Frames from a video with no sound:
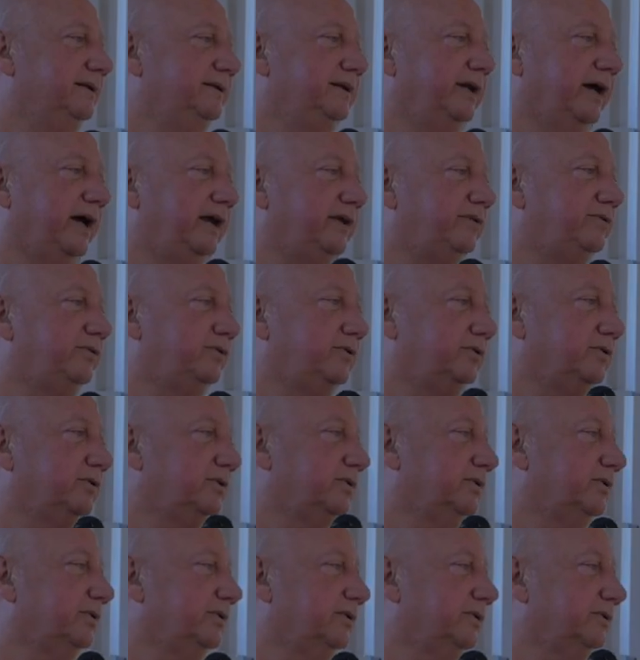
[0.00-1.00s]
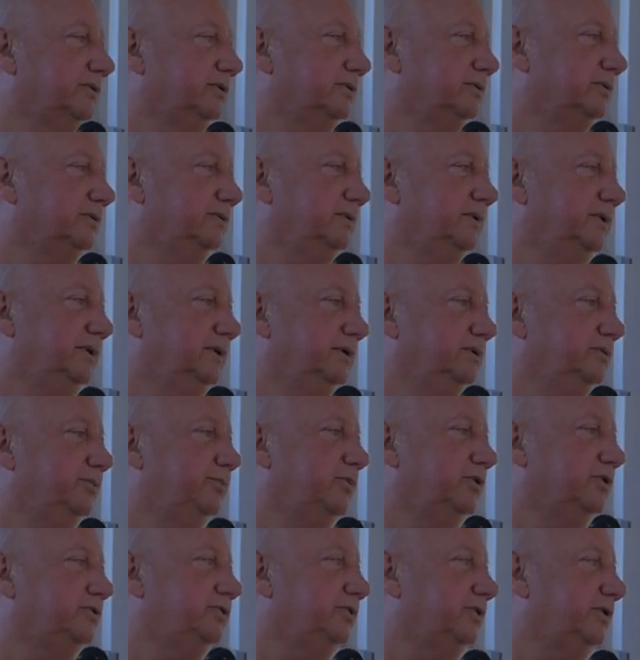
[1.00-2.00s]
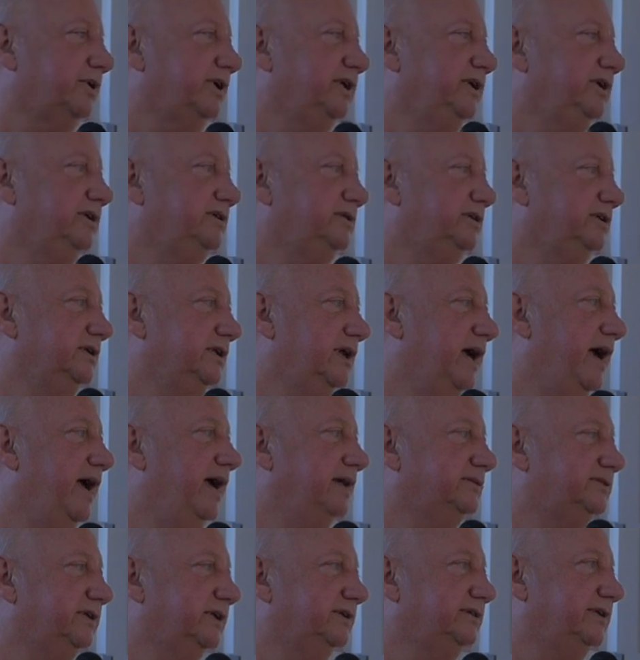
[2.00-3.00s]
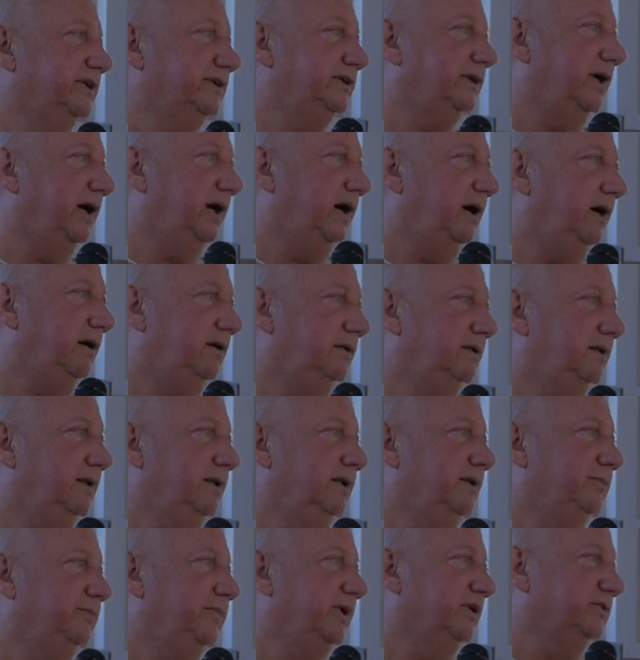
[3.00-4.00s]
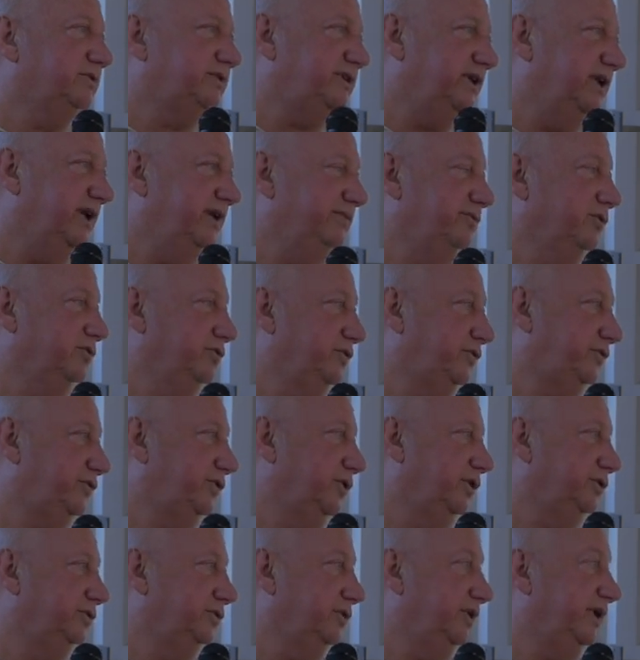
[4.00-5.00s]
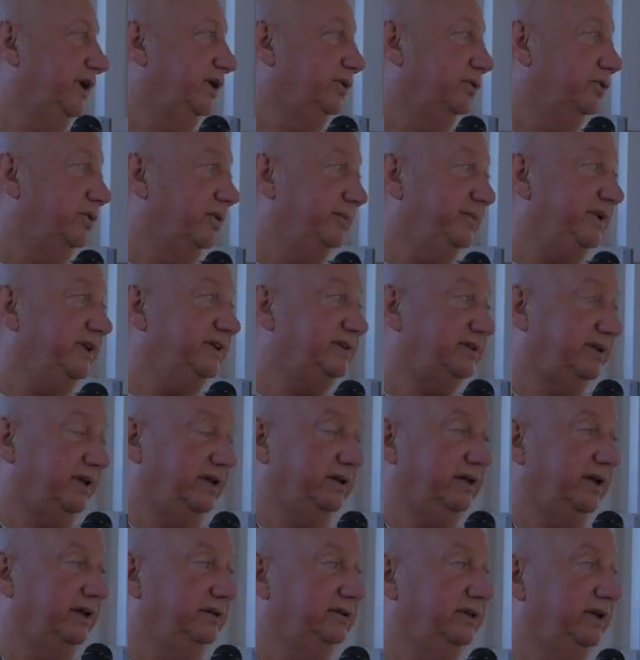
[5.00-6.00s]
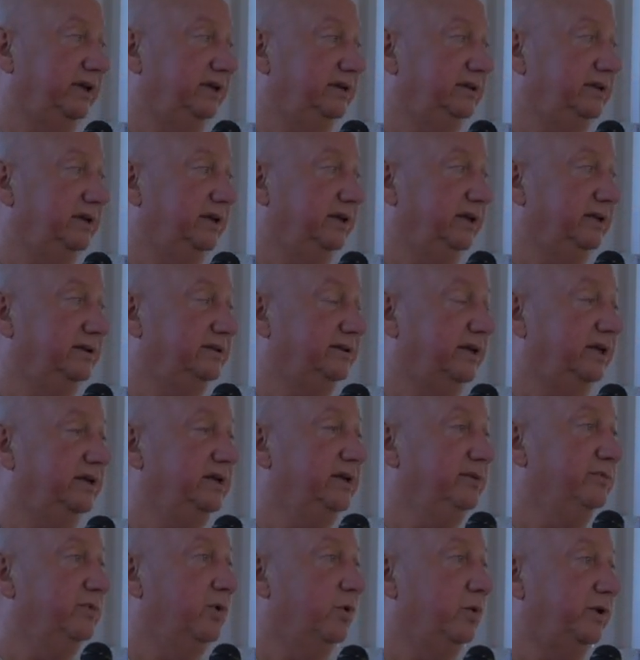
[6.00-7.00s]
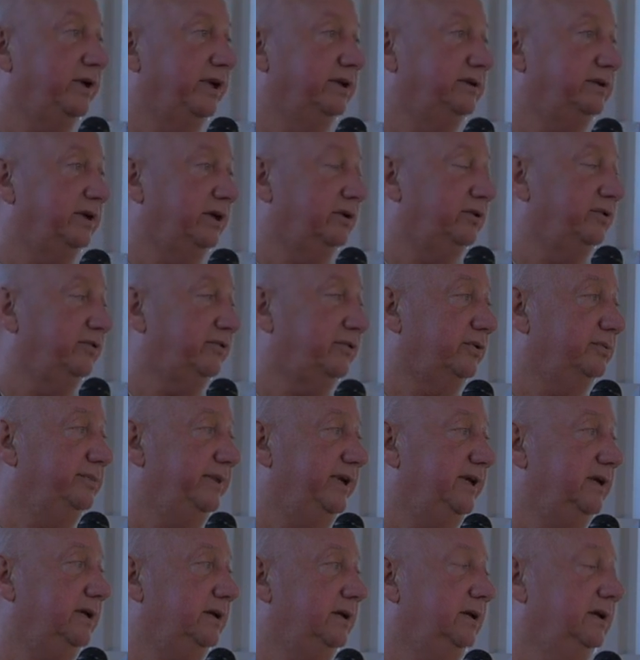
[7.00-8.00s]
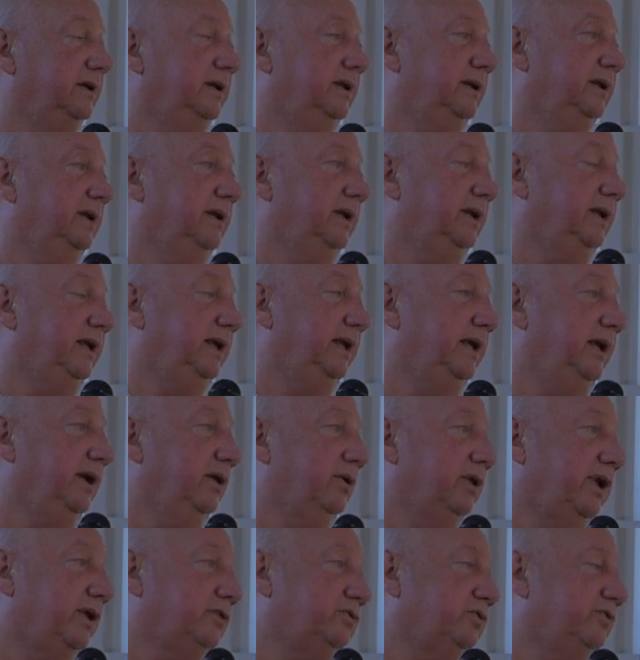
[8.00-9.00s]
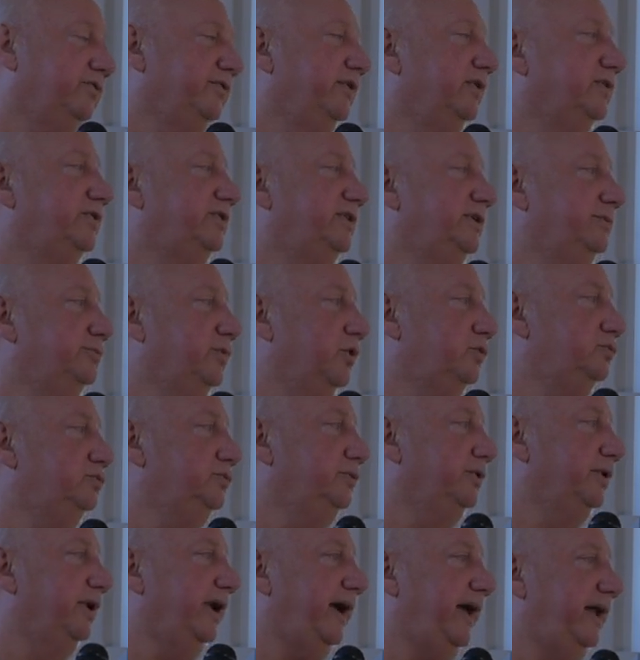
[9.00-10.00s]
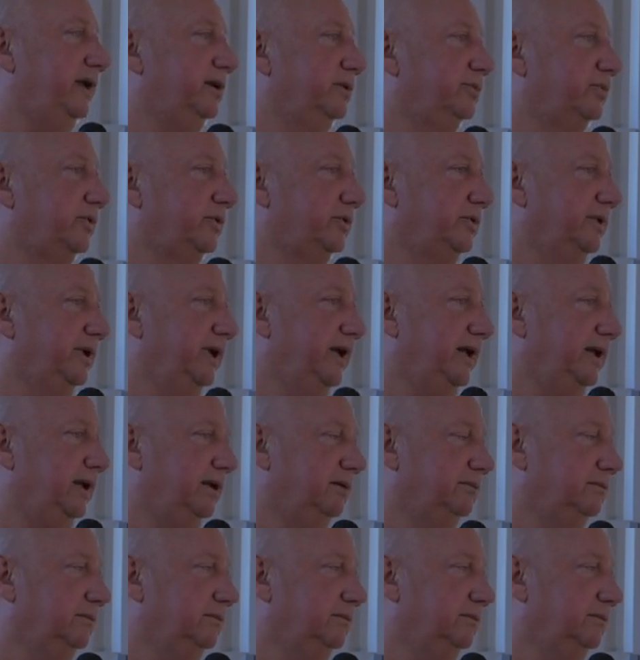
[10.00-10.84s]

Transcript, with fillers: des restes euh, poteries, silex, etc., mais aussi l'évolution de l'économie, c'est-à-dire des, animaux qui étaient consommés. Et on a trouvé aussi beaucoup de graines brûlées,